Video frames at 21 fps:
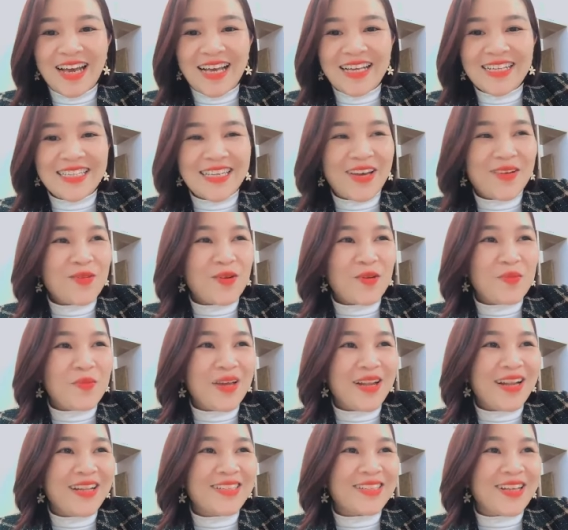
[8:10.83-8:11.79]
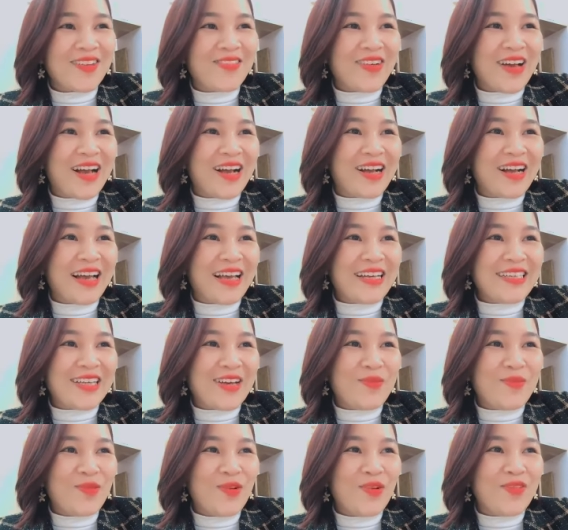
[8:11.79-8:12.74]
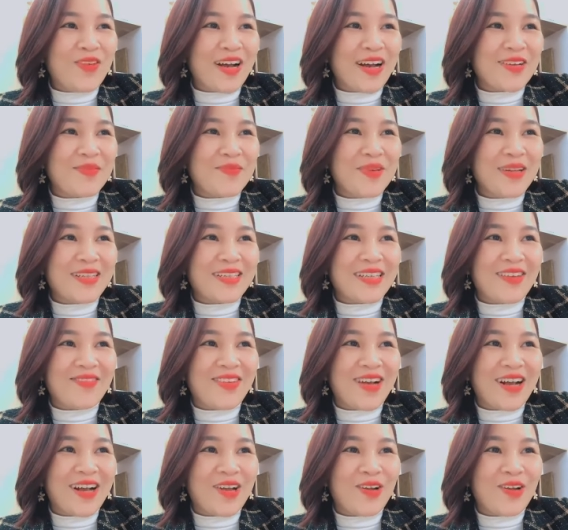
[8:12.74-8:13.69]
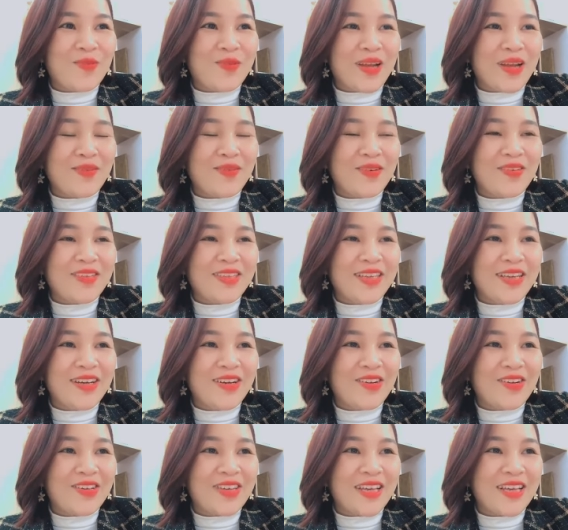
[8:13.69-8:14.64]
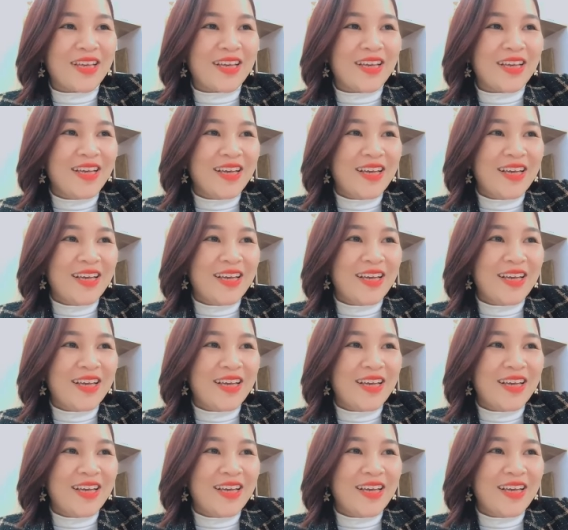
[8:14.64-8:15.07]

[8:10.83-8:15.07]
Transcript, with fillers: Anh chị em có biết là giá vàng, anh chị em mua vàng thì biết giá vàng ngày hôm nay bao nhiêu, có thể